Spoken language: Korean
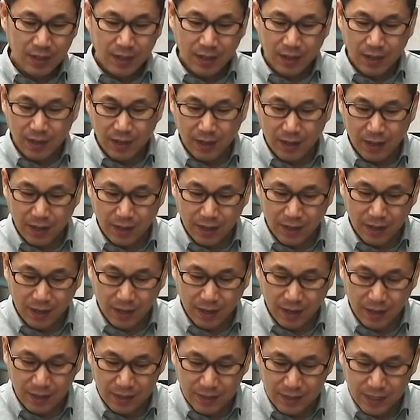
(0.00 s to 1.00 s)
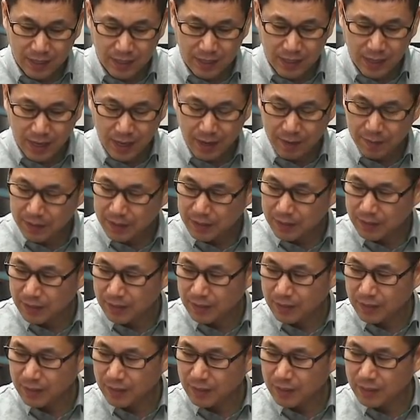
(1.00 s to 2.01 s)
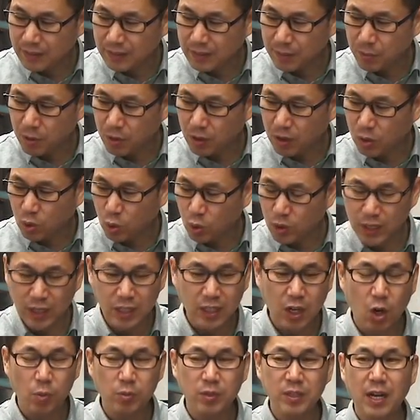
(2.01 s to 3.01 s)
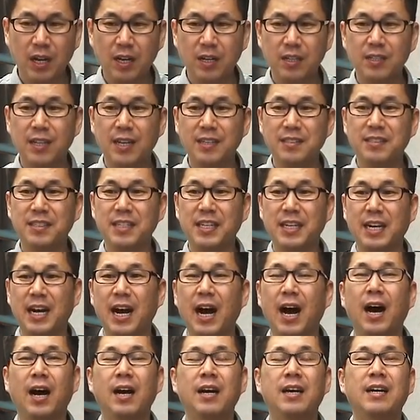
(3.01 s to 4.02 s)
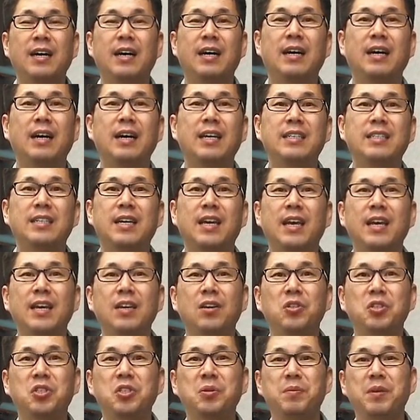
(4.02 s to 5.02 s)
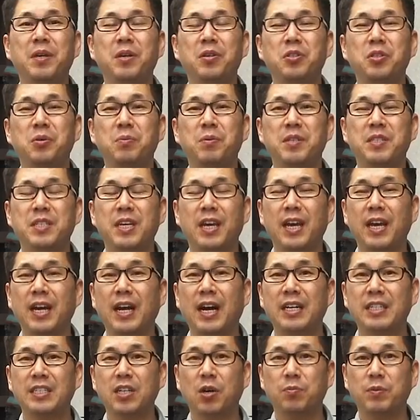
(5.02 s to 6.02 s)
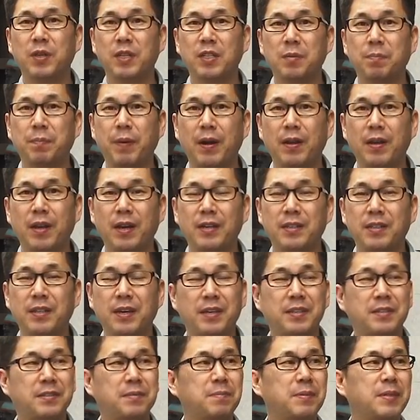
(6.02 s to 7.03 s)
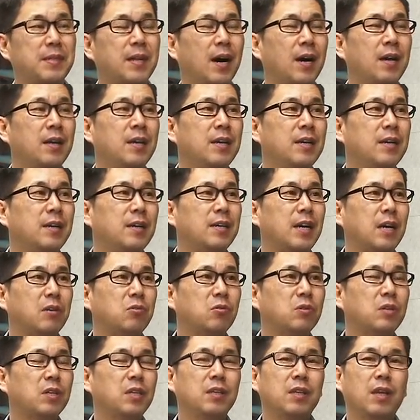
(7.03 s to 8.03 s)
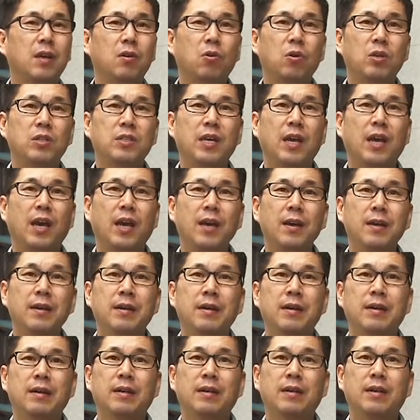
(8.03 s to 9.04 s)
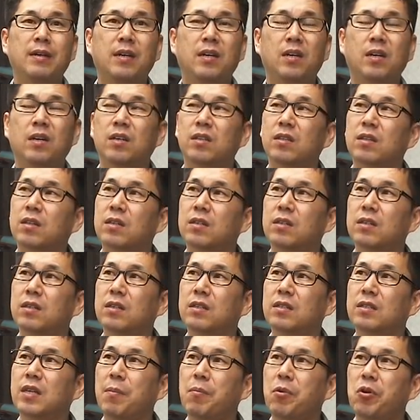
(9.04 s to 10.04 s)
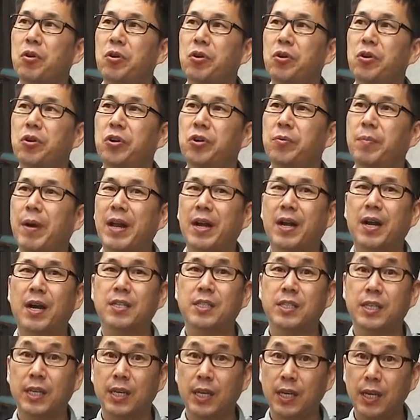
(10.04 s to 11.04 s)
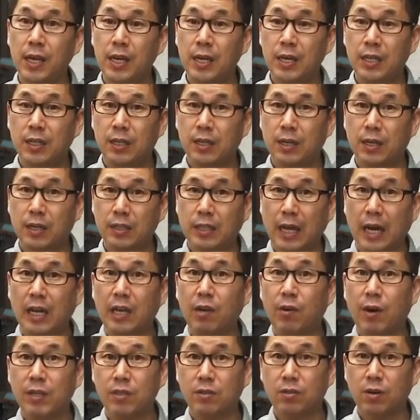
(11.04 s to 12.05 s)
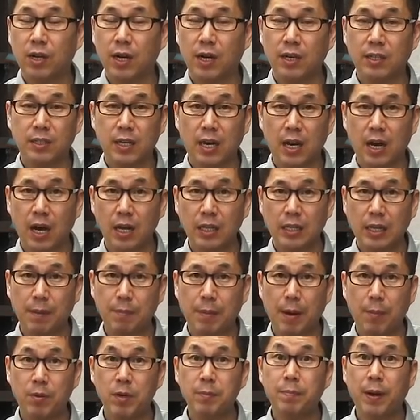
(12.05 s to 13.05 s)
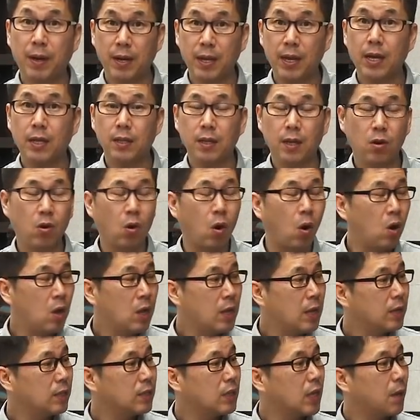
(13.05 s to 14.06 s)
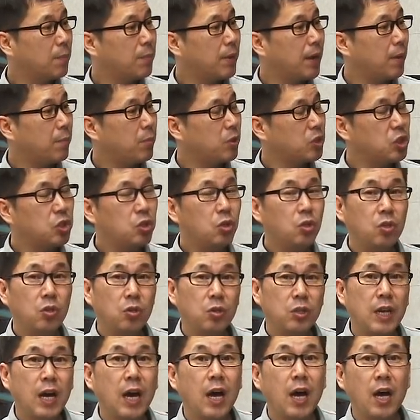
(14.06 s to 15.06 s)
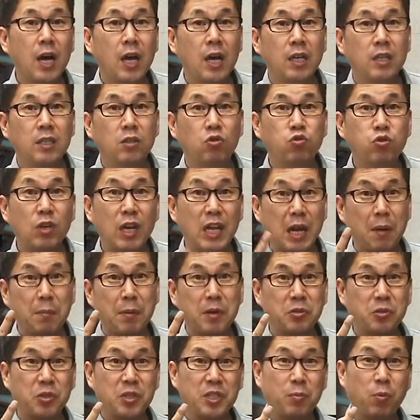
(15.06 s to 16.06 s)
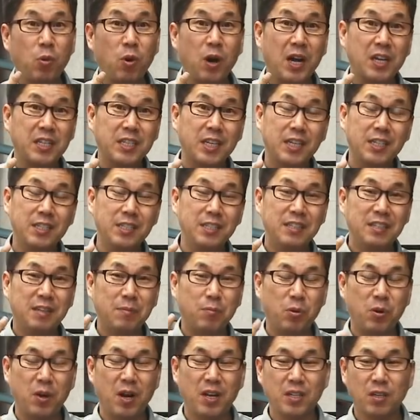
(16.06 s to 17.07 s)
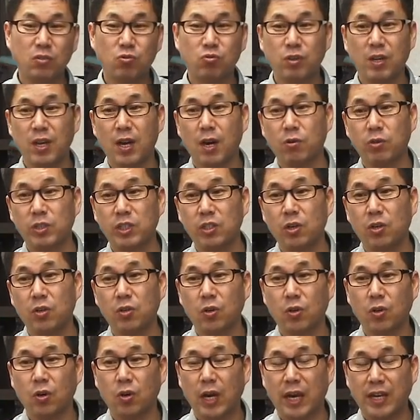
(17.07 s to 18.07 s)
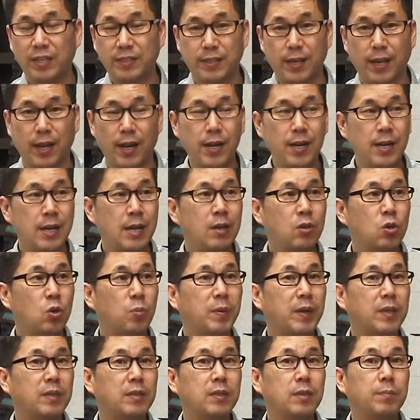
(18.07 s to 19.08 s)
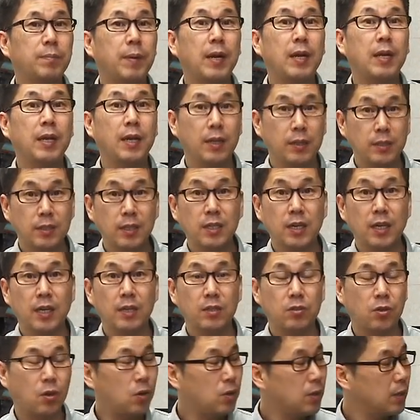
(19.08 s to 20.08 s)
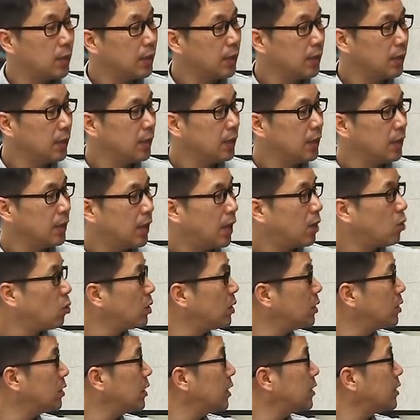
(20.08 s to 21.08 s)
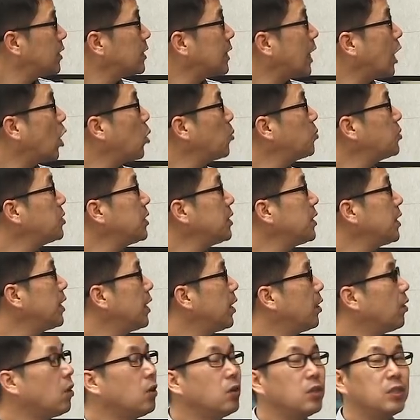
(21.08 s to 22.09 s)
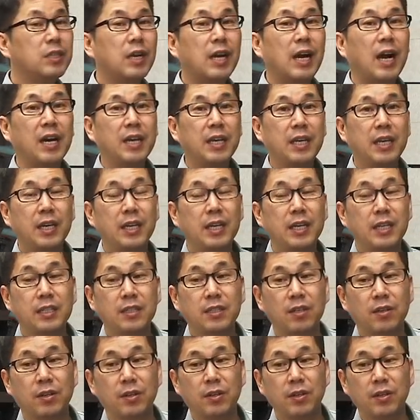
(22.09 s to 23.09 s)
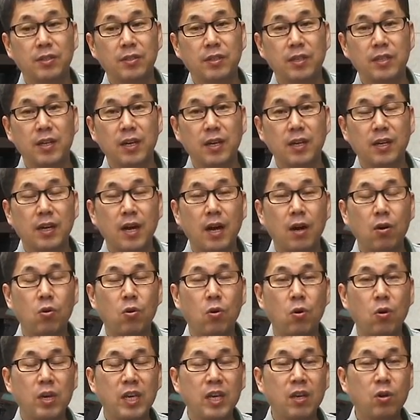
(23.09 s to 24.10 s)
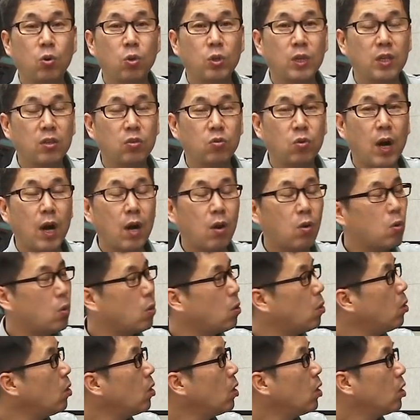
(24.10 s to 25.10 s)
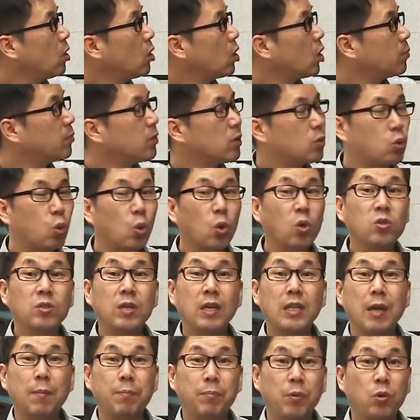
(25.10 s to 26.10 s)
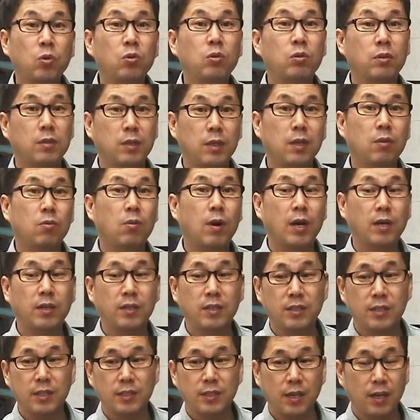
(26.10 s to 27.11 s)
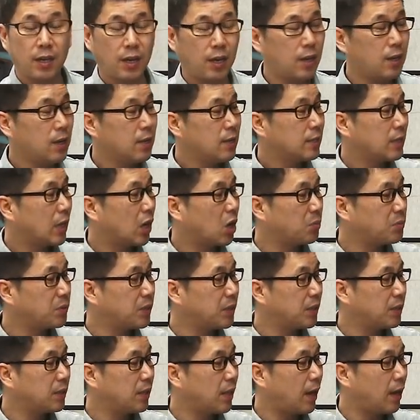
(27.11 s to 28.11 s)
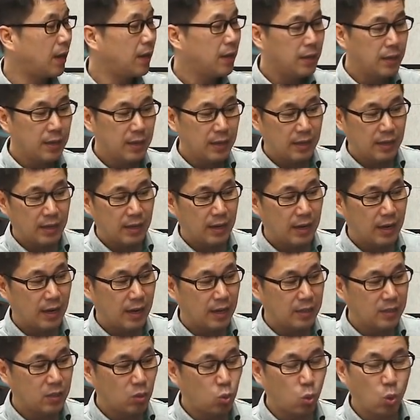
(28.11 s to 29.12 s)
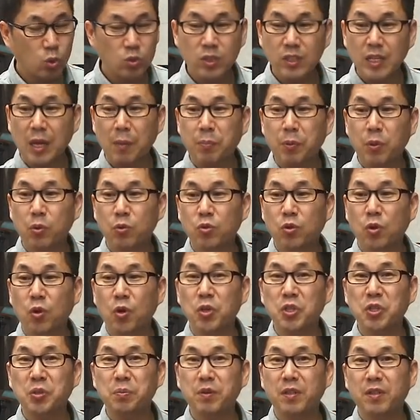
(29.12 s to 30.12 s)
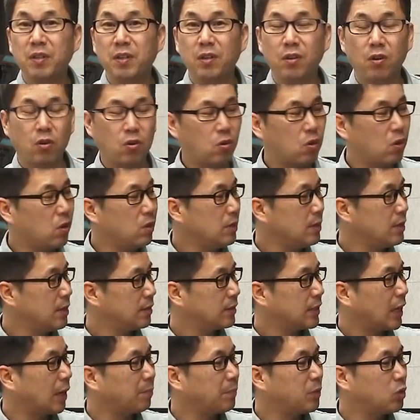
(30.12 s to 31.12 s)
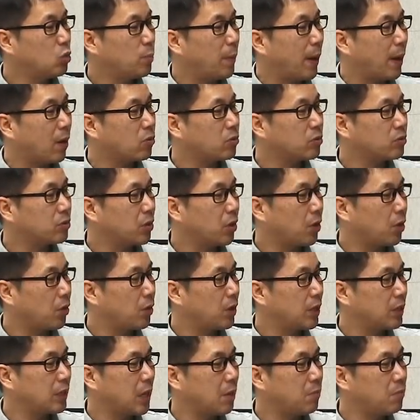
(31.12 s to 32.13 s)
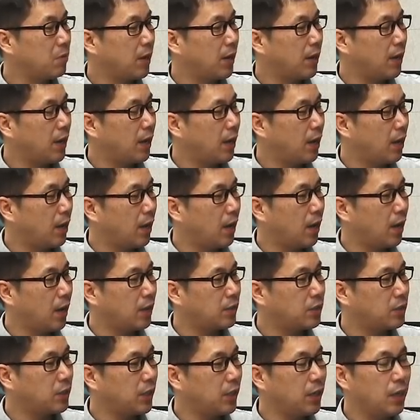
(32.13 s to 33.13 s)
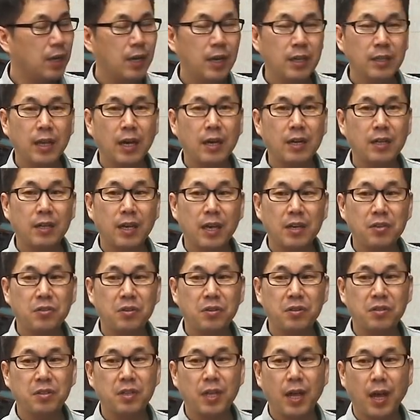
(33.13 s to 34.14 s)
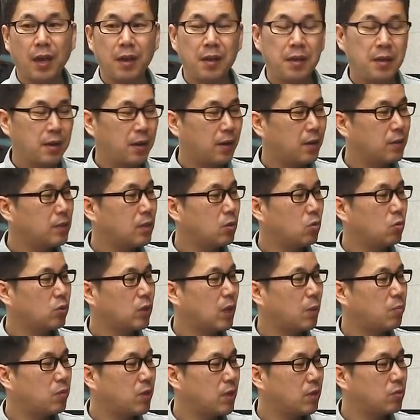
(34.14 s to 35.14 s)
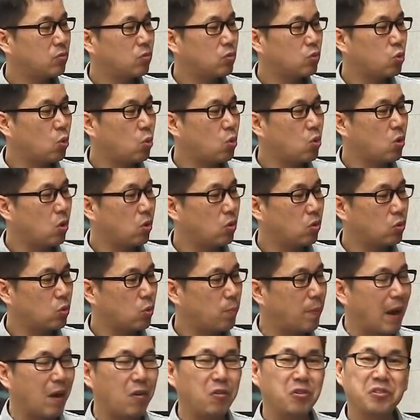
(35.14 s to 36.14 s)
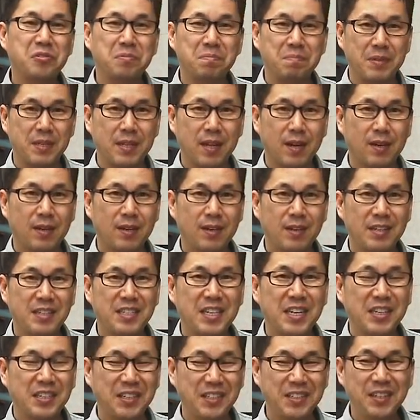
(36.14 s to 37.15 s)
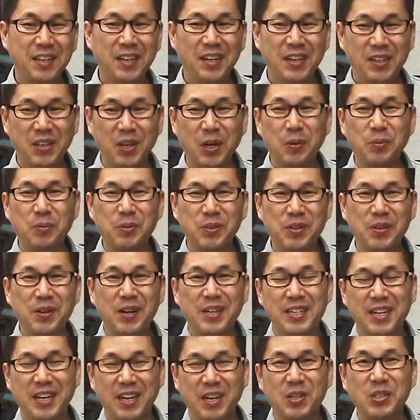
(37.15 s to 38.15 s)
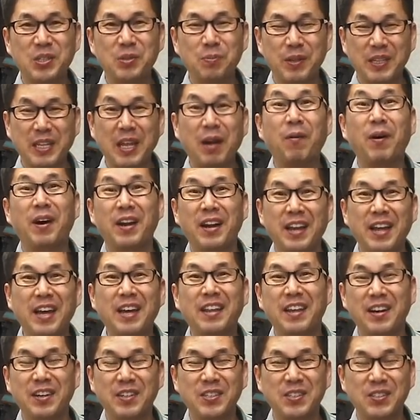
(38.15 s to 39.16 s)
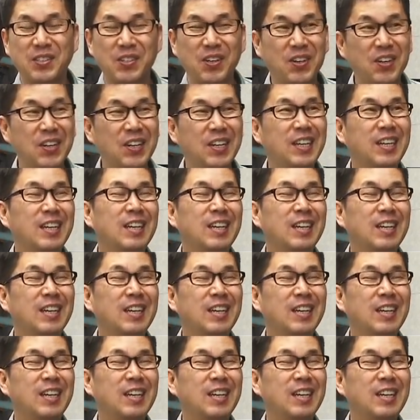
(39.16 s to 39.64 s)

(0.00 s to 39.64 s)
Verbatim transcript: 아, 자, 이제 그, 이제 뭐 교재 작업은 다 끝났으니까 아, 이제 열심히 열심히 이제 강좌 업데이트 빠르게 끝내겠습니다. 어, 약속드린 대로 이제 어, 그 3월 말까지 어, 단기 완성 강좌 다 마무리 빨리 해야 되고 그 다음에 뭐 시어너나 이제 두 개 남았죠. 이제 본 강좌는 예, 본 강좌 두 개하고 시어너 엑셀 요 파트 빨리 제작해서 아, 여기는 이제 제 작업실이에요. 이제 강의 어, 제작하고 인코딩도 하고 여러분들 동영상 답변도 드리고 하는 이제 제 작업실인데 아, 이제 동영상 답변도 더 열심히 드리려고 장비도 바꿨어요. 원래 타블렛이 다른 게 있었는데 어, 새로운 타블렛으로 좋은 걸로 또 바꿨습니다. 이제는 여러분들과 제가 열심히 대화를 해야 되거든요.